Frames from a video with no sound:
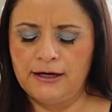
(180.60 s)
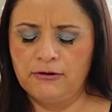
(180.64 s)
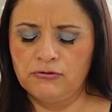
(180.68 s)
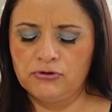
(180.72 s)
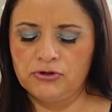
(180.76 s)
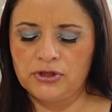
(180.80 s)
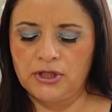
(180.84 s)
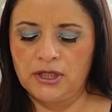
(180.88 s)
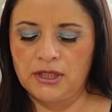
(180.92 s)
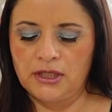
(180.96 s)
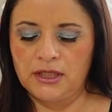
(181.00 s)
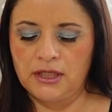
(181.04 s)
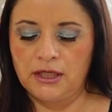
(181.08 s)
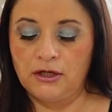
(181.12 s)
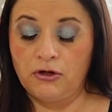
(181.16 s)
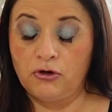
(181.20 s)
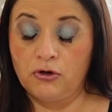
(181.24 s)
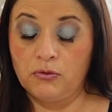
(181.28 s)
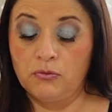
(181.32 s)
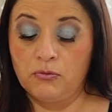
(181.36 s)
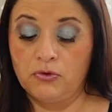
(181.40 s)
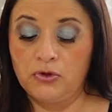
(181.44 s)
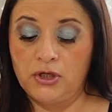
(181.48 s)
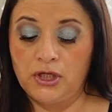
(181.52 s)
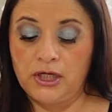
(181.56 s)
ausente,
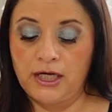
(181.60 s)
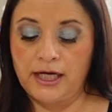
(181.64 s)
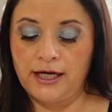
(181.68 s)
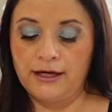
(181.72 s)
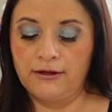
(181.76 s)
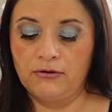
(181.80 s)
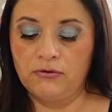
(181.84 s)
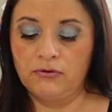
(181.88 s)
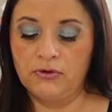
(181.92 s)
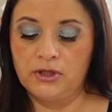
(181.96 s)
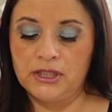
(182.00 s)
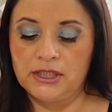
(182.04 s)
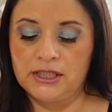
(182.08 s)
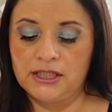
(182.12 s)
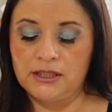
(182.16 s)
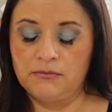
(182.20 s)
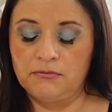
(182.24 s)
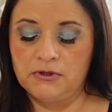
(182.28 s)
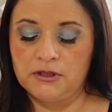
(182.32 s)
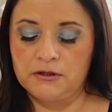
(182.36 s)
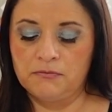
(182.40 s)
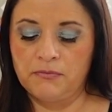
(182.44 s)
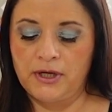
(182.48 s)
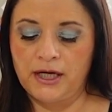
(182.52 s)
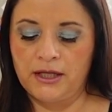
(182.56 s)
incomunicado,
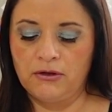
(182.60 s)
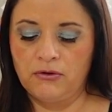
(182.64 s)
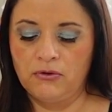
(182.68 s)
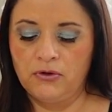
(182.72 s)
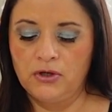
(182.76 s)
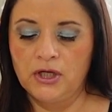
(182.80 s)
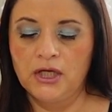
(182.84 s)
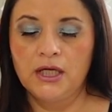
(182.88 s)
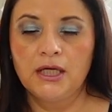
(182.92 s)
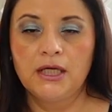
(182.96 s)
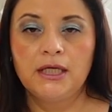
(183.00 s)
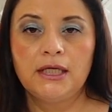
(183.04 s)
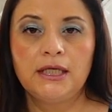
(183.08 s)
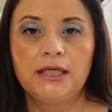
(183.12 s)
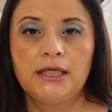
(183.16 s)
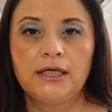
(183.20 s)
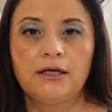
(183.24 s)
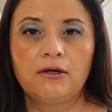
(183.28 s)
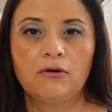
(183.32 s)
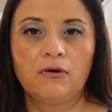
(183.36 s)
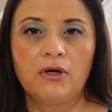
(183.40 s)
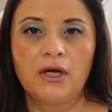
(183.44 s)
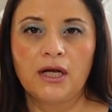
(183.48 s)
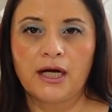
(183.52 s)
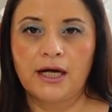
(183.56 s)
ensimismado y
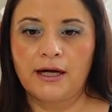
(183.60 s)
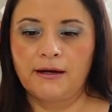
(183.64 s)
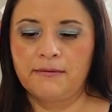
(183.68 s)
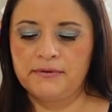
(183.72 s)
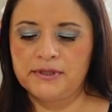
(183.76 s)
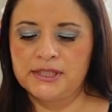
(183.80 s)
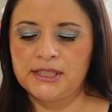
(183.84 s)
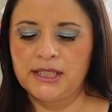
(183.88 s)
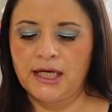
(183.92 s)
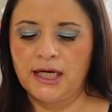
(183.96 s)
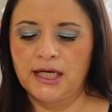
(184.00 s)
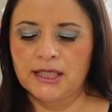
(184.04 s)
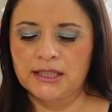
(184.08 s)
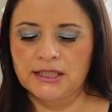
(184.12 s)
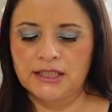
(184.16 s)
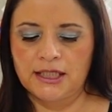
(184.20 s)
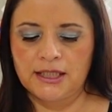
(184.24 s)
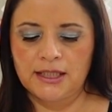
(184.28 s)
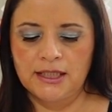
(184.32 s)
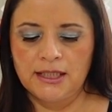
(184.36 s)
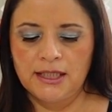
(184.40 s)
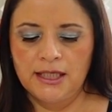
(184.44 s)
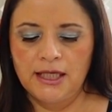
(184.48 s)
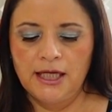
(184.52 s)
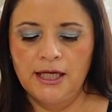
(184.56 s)
con la cabeza
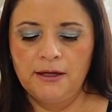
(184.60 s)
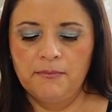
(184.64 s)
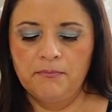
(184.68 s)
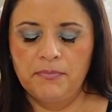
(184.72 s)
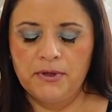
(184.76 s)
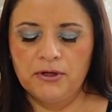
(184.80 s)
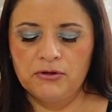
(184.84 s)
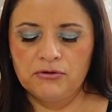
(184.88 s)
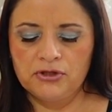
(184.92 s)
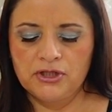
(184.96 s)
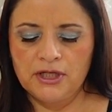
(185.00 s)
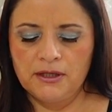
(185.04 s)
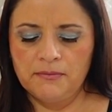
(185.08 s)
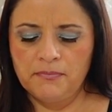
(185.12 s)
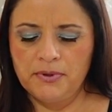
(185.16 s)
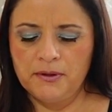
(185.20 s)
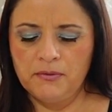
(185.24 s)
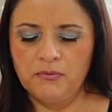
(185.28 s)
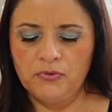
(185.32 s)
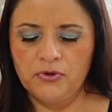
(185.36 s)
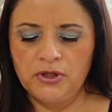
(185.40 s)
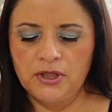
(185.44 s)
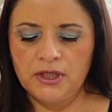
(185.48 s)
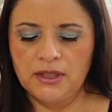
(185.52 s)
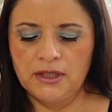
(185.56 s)
gacha, pero siempre
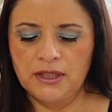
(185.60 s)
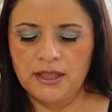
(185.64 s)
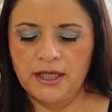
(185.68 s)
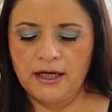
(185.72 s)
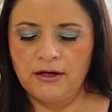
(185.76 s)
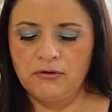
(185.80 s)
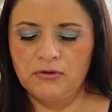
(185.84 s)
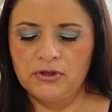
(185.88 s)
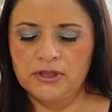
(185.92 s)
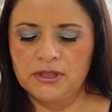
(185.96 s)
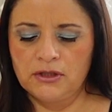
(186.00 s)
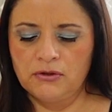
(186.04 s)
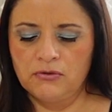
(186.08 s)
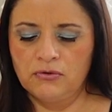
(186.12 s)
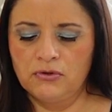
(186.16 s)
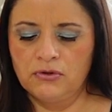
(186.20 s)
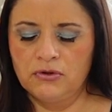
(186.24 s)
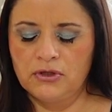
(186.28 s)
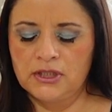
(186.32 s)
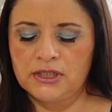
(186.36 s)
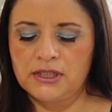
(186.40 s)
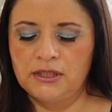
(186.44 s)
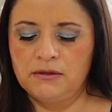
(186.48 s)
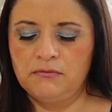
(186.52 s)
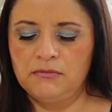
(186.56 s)
muy entero y seguro
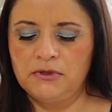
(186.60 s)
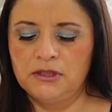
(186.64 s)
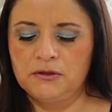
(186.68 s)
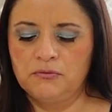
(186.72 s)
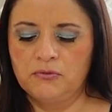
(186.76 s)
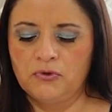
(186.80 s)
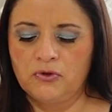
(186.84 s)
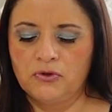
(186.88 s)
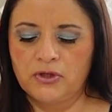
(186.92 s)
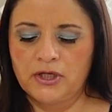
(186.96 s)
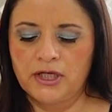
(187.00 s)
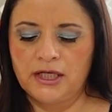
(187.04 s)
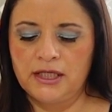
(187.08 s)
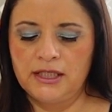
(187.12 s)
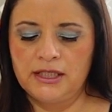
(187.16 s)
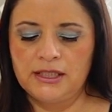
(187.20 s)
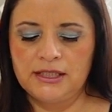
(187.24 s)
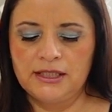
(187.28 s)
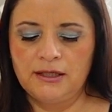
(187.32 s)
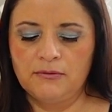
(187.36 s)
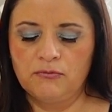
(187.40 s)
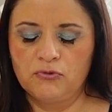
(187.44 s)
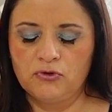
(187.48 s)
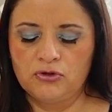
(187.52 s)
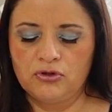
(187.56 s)
de sí mismo, que
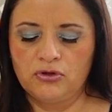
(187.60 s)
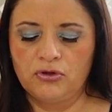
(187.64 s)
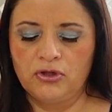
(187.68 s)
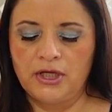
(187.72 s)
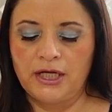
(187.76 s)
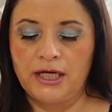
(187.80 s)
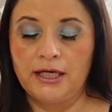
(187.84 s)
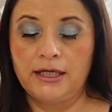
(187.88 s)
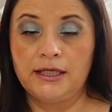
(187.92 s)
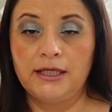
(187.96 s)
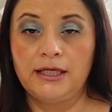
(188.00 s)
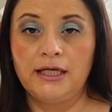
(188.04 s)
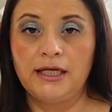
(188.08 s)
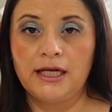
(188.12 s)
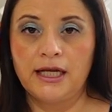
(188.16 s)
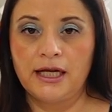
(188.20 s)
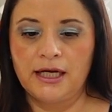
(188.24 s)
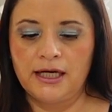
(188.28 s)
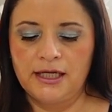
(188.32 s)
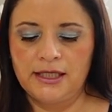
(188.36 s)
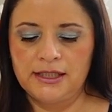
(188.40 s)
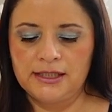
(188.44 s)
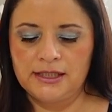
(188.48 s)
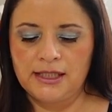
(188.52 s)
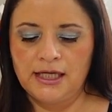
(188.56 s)
dista mucho del
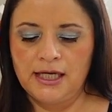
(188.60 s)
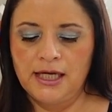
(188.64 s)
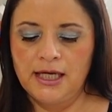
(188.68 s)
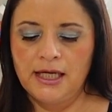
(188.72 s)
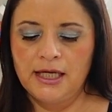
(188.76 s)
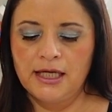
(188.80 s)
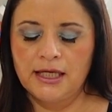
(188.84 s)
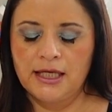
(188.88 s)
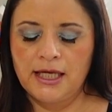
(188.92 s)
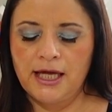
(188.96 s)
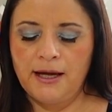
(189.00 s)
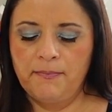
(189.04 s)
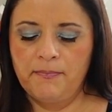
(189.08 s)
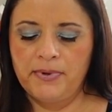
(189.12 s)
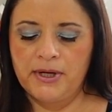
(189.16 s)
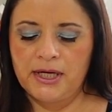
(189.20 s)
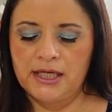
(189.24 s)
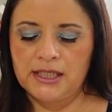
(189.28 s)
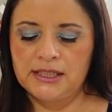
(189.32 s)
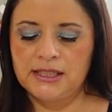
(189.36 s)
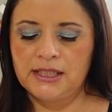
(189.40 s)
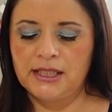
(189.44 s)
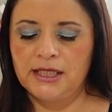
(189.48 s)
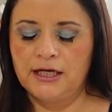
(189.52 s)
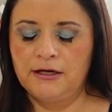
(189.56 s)
Ilanés que
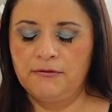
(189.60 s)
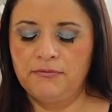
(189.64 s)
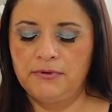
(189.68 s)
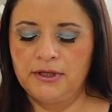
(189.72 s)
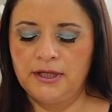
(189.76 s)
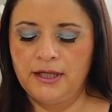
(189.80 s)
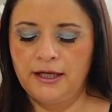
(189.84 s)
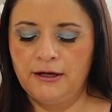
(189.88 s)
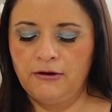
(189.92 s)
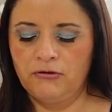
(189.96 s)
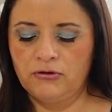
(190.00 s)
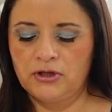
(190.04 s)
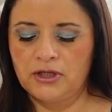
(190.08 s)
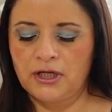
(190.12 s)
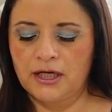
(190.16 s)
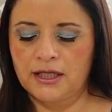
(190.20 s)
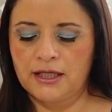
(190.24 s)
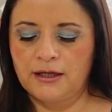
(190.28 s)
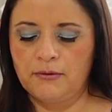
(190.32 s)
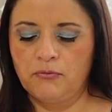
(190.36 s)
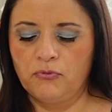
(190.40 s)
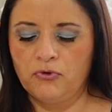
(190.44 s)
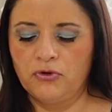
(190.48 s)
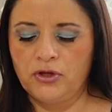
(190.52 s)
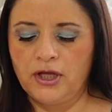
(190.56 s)
aparece en el video
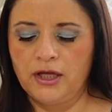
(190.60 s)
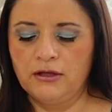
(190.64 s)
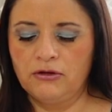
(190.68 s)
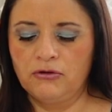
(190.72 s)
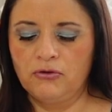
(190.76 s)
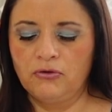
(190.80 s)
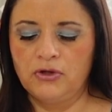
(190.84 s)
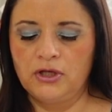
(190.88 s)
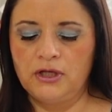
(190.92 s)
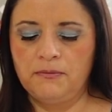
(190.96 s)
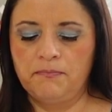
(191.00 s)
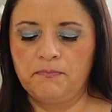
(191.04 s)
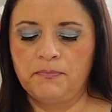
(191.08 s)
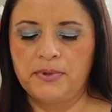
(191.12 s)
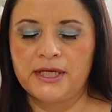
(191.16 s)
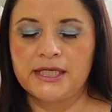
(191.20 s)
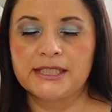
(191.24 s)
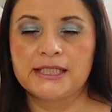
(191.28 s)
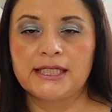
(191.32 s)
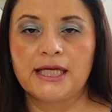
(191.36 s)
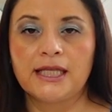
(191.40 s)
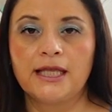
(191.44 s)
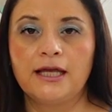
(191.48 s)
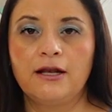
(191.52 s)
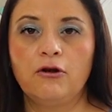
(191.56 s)
tartamudeando y
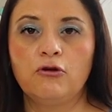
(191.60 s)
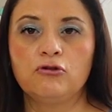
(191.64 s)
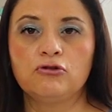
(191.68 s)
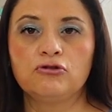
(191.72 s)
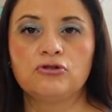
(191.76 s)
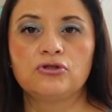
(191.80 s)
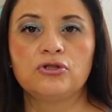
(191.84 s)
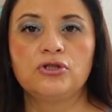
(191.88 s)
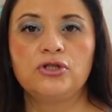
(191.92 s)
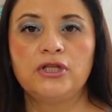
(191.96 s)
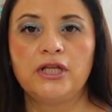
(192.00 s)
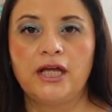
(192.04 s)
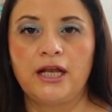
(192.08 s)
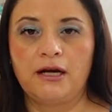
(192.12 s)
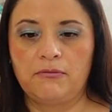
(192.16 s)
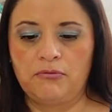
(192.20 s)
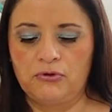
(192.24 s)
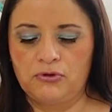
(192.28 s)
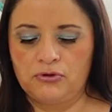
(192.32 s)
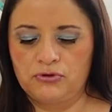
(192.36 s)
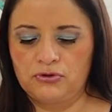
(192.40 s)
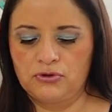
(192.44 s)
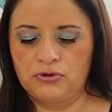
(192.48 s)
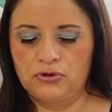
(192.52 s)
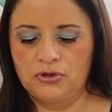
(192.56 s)
presa de los
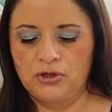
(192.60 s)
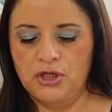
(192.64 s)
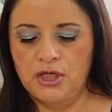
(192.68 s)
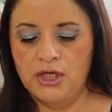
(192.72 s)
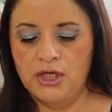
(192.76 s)
nervios.